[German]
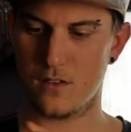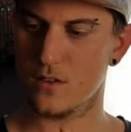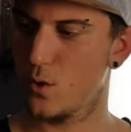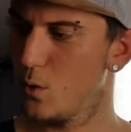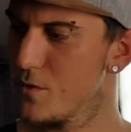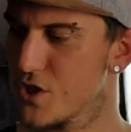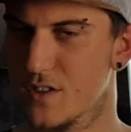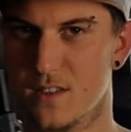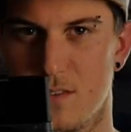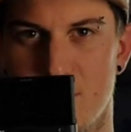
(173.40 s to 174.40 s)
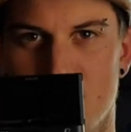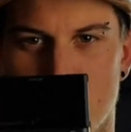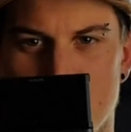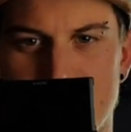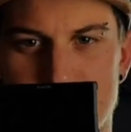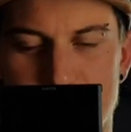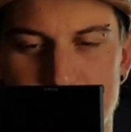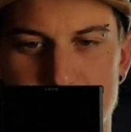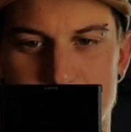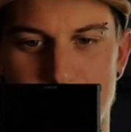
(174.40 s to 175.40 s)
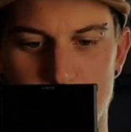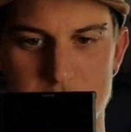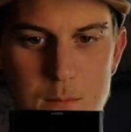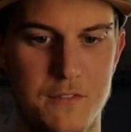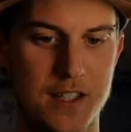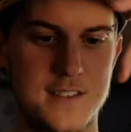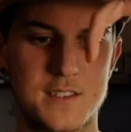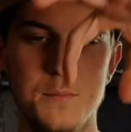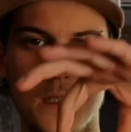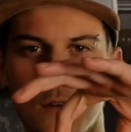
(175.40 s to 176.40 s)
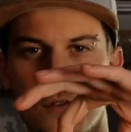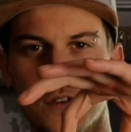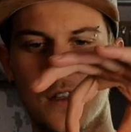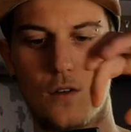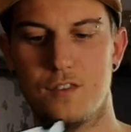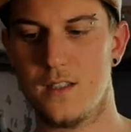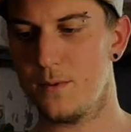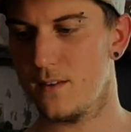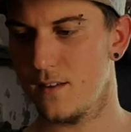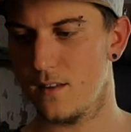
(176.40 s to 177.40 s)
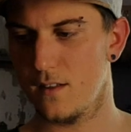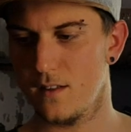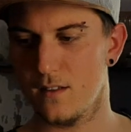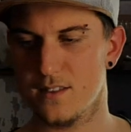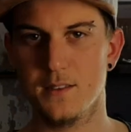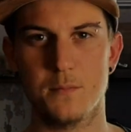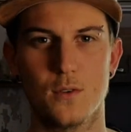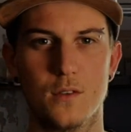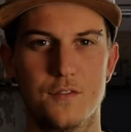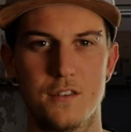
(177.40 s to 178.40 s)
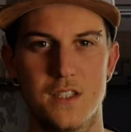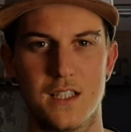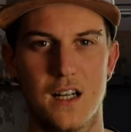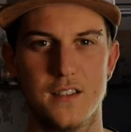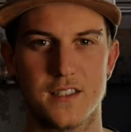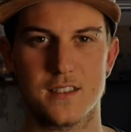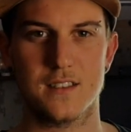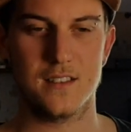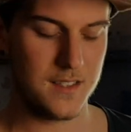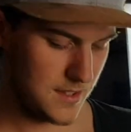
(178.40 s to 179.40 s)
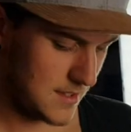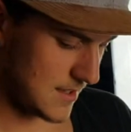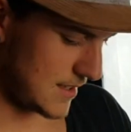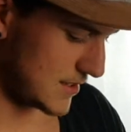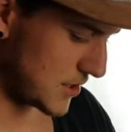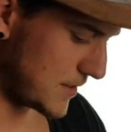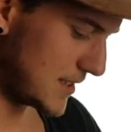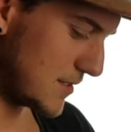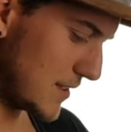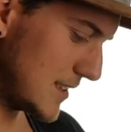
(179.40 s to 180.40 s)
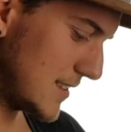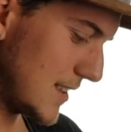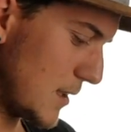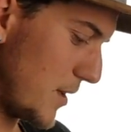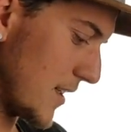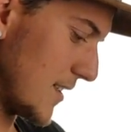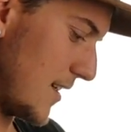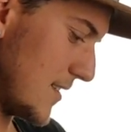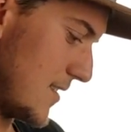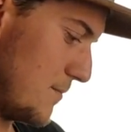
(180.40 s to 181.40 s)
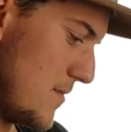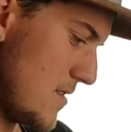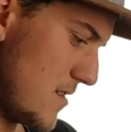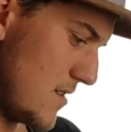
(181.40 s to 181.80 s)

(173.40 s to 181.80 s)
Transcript: komisch ist, weil so sieht das Ganze jetzt aus, aber wenn ich das Mikrofon drauf habe, sieht man ungefähr wieder gar nichts. Also ich weiß nicht, was sie sich dabei gedacht haben.